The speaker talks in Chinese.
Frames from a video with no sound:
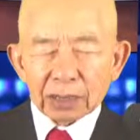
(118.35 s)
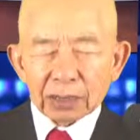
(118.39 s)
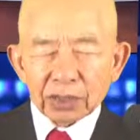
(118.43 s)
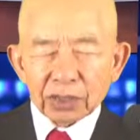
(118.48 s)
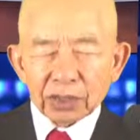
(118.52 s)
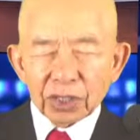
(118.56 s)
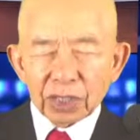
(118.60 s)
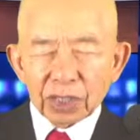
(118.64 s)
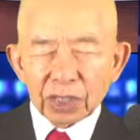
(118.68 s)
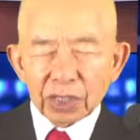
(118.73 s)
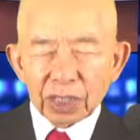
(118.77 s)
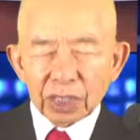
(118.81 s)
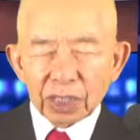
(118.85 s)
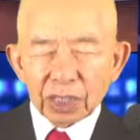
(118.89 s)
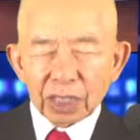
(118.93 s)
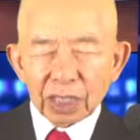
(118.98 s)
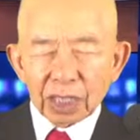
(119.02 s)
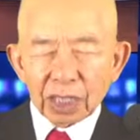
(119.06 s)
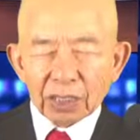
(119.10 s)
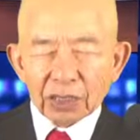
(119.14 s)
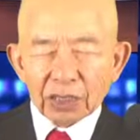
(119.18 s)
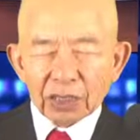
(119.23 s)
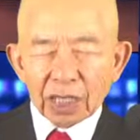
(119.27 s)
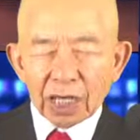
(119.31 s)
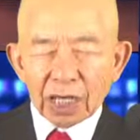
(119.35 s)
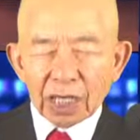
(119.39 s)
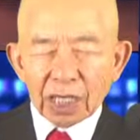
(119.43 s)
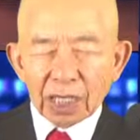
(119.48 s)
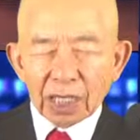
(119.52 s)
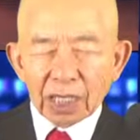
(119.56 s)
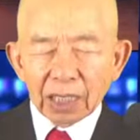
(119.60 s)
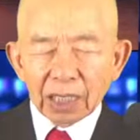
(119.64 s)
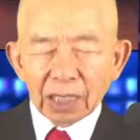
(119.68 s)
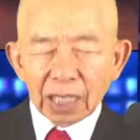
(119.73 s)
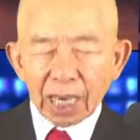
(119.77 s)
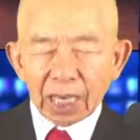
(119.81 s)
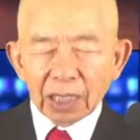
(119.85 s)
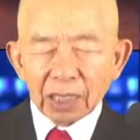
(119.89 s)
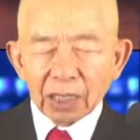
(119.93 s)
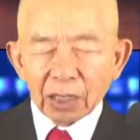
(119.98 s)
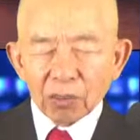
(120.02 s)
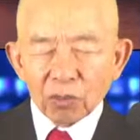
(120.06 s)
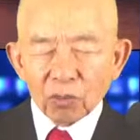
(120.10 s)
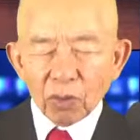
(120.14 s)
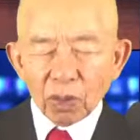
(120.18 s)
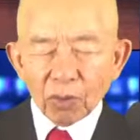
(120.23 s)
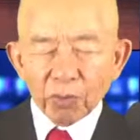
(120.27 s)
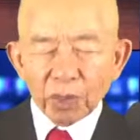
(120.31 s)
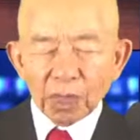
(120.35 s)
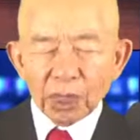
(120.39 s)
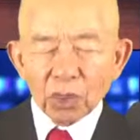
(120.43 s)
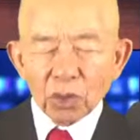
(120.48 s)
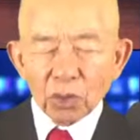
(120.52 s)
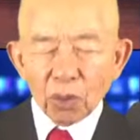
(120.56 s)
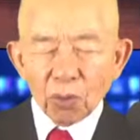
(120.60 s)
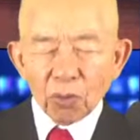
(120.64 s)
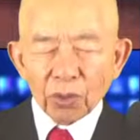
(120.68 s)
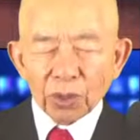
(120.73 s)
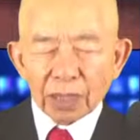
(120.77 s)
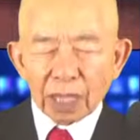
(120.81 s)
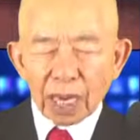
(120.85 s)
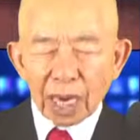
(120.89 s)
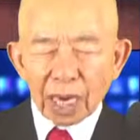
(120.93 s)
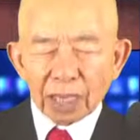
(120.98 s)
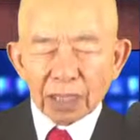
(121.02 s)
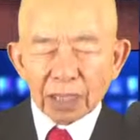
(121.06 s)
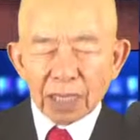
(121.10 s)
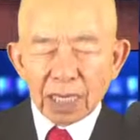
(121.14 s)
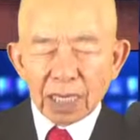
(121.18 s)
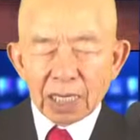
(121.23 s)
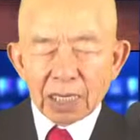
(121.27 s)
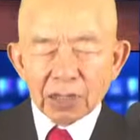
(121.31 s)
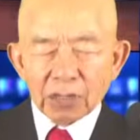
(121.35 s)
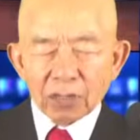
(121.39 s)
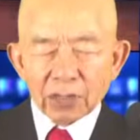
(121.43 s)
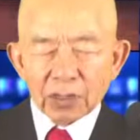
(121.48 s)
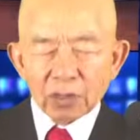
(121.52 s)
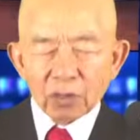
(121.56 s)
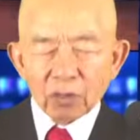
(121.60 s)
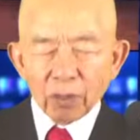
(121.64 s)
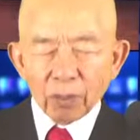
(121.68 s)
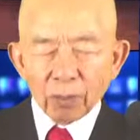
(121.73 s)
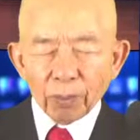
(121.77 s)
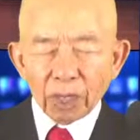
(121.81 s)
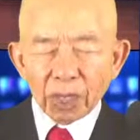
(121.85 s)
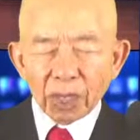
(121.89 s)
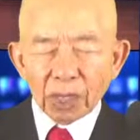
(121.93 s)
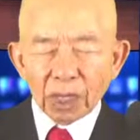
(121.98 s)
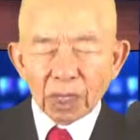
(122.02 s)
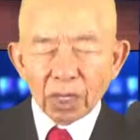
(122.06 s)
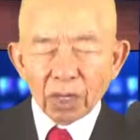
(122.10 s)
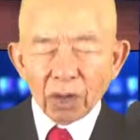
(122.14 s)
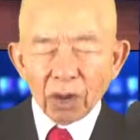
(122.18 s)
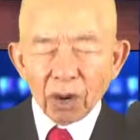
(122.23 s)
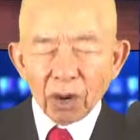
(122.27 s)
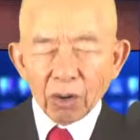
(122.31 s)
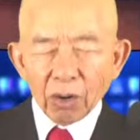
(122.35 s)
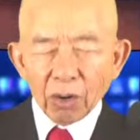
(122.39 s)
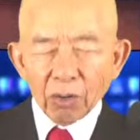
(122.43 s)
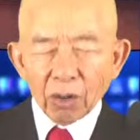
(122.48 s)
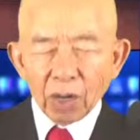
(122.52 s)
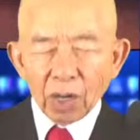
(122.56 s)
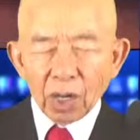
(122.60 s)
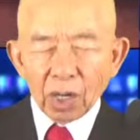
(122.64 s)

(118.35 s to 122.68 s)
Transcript: 请你的圣灵来跟我们同在，使我们能够